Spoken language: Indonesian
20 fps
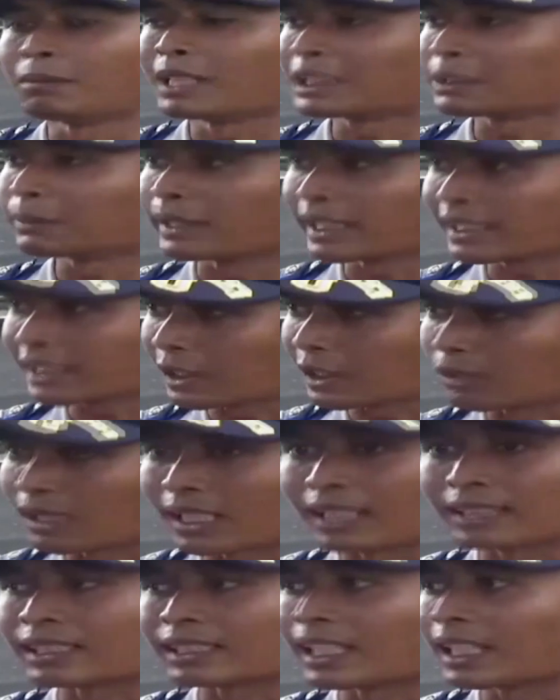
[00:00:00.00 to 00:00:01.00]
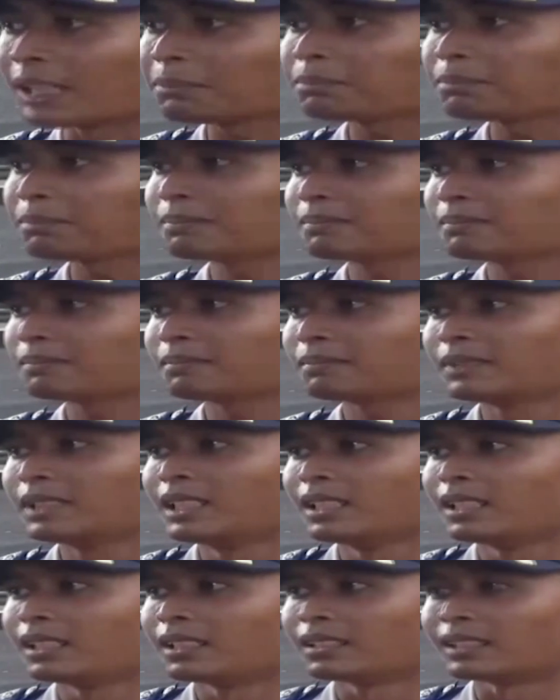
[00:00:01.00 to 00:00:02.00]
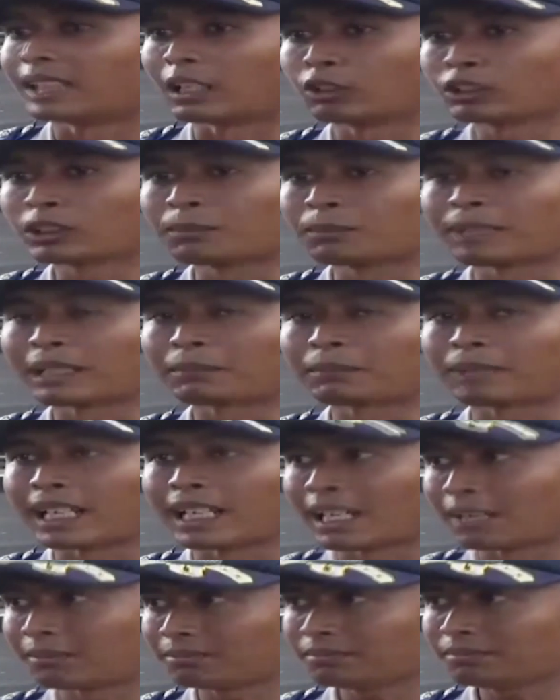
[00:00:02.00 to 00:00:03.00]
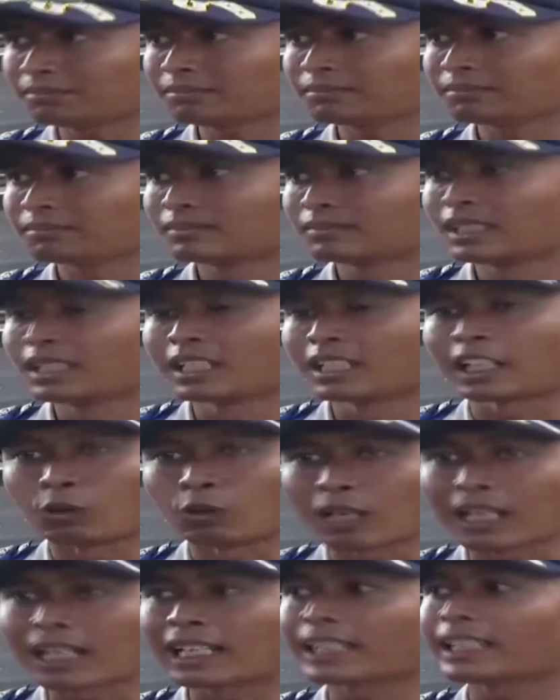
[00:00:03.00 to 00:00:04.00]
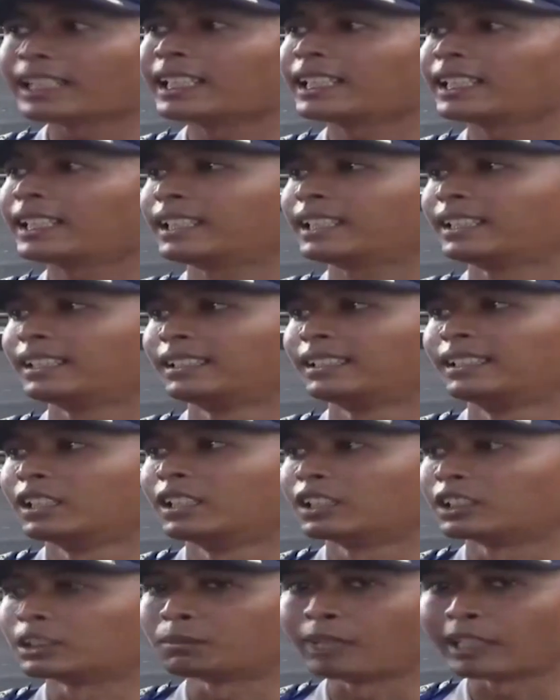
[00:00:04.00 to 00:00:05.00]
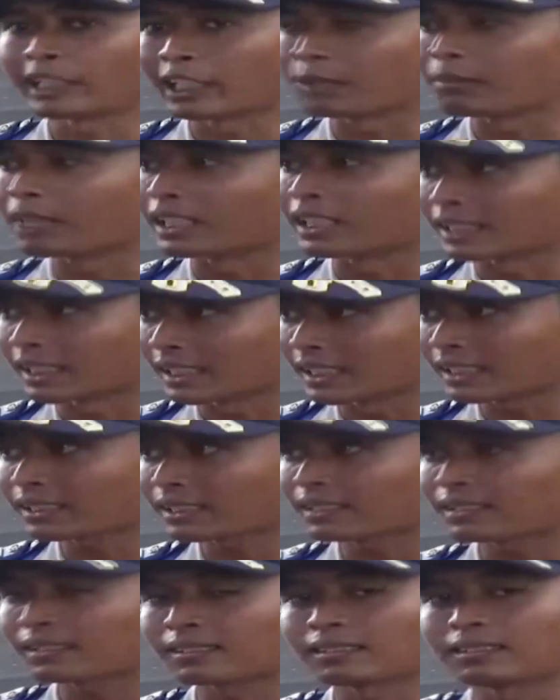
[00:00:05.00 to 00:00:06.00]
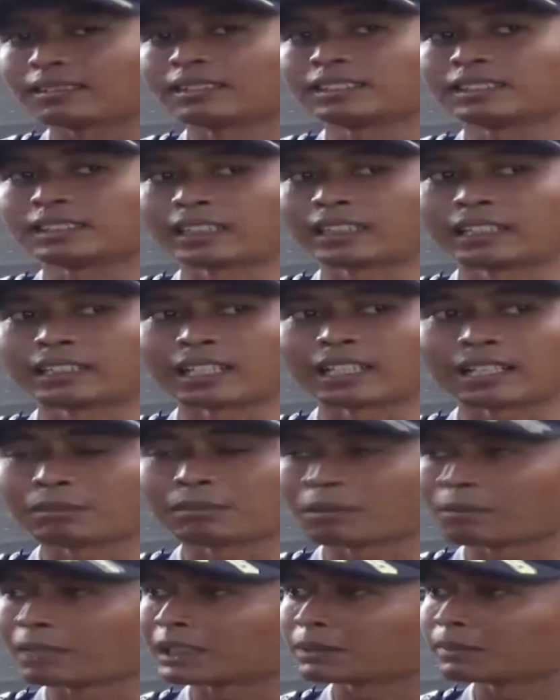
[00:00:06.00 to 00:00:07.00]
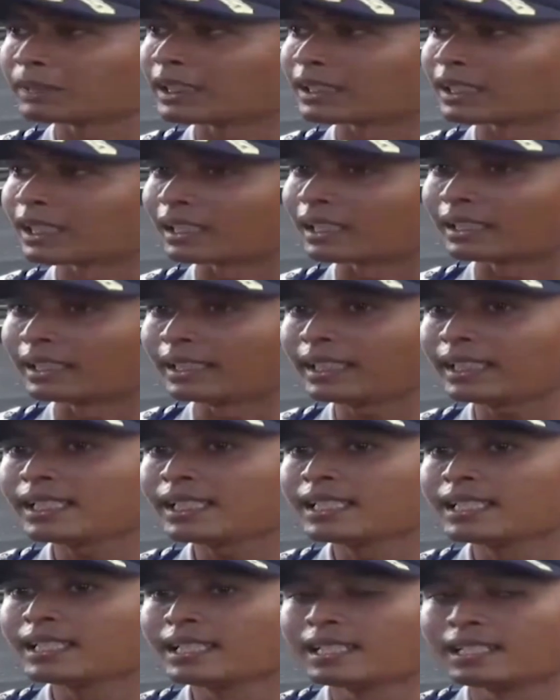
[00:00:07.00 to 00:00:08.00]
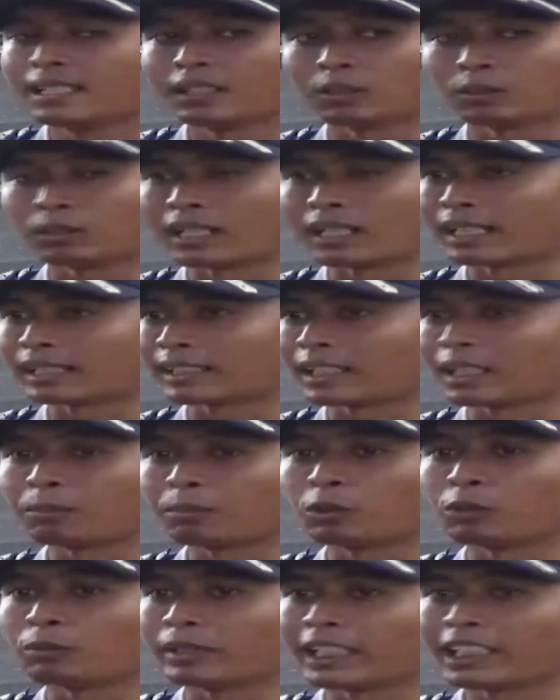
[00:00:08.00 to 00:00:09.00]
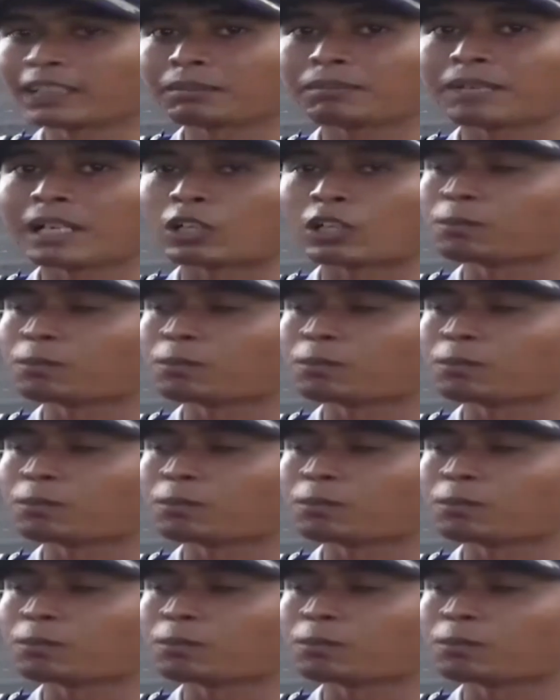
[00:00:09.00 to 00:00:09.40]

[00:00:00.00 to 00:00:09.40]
15 menit keluar asap lalu sempat padam keluar lagi semakin banyak sekitar 15 menit lagi udah 30 menit